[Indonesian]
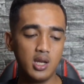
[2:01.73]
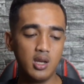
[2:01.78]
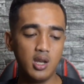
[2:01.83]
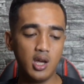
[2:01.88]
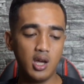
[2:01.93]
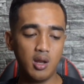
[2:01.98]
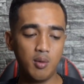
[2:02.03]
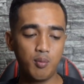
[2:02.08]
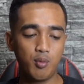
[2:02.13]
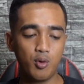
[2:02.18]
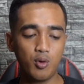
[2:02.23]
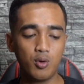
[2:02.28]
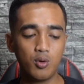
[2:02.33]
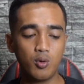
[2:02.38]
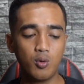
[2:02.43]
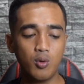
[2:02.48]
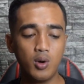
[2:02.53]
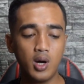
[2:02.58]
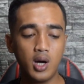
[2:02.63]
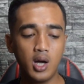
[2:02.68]
di handphone
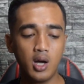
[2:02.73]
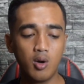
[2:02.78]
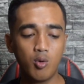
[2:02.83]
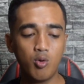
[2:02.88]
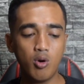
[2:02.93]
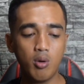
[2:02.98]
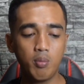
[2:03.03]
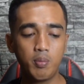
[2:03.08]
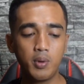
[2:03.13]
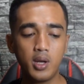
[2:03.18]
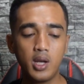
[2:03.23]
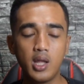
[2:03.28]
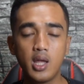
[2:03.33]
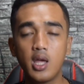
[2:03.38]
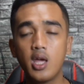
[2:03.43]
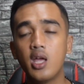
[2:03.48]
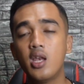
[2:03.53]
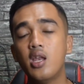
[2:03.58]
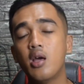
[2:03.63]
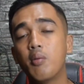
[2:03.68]
gue gue
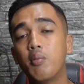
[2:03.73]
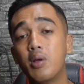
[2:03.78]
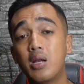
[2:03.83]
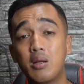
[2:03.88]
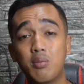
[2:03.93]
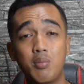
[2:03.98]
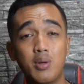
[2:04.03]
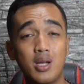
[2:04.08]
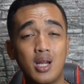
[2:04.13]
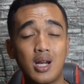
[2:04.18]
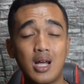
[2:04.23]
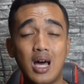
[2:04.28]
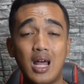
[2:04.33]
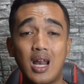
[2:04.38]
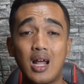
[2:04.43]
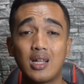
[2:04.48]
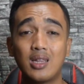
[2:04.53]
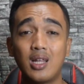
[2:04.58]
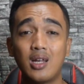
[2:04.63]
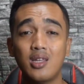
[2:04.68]
pilihin yang bener-bener
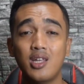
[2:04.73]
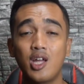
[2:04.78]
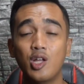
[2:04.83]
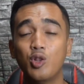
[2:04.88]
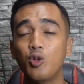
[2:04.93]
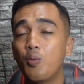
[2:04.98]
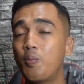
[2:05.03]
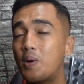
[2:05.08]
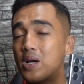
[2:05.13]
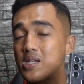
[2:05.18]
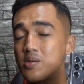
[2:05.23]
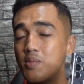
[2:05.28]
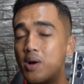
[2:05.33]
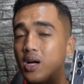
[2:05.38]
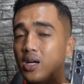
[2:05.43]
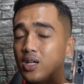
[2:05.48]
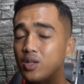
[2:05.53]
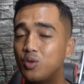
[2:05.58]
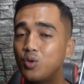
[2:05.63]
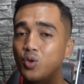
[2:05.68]
karakternya itu pas
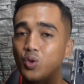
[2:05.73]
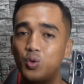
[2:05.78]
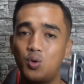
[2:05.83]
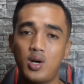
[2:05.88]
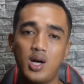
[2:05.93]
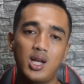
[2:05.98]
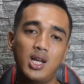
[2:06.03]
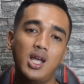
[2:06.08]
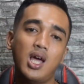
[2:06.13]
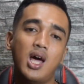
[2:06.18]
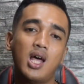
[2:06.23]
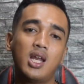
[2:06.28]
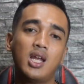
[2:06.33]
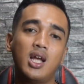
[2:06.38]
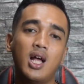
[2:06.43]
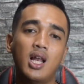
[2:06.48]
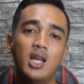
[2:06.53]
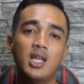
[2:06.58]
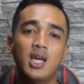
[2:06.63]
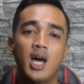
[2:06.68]
banget untuk hari-hari
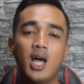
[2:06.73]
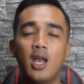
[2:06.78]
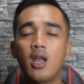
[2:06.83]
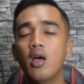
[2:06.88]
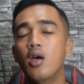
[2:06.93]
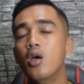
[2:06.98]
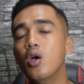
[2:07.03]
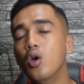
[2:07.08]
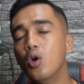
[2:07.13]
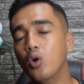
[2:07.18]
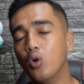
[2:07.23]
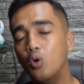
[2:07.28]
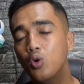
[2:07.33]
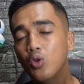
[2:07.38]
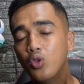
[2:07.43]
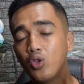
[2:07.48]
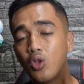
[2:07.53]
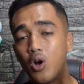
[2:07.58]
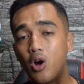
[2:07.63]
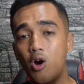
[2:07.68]
kalian
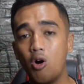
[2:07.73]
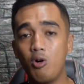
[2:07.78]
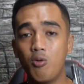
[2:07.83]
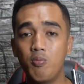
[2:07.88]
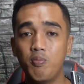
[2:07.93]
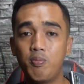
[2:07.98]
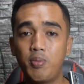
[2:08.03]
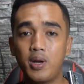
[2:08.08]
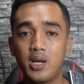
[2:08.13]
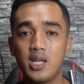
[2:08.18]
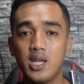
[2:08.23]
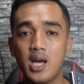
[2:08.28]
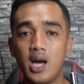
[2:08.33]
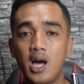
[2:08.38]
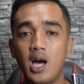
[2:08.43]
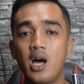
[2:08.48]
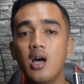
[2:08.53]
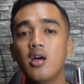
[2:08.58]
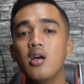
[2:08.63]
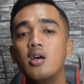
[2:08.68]
untuk kaum
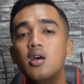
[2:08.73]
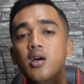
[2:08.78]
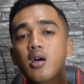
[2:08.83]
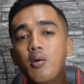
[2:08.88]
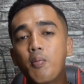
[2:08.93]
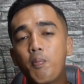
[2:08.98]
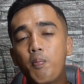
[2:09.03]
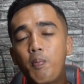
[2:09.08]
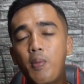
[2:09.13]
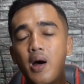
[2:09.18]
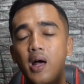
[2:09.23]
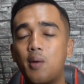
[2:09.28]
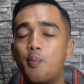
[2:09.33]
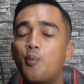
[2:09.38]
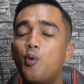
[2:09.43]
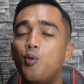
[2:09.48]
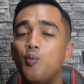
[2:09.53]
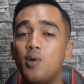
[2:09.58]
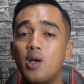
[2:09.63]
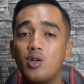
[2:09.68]
pria
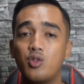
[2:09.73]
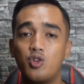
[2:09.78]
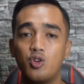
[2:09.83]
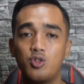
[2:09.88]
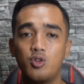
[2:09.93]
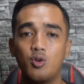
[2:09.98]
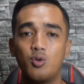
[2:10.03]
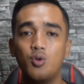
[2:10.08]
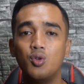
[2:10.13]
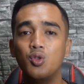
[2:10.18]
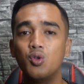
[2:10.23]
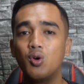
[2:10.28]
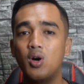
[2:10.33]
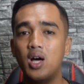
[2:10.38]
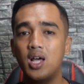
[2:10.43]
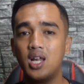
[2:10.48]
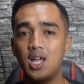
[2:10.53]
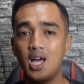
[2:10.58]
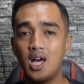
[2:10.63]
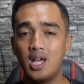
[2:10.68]
parfum yang cocok untuk
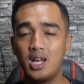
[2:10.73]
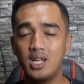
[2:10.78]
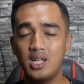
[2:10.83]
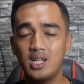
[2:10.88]
hari-hari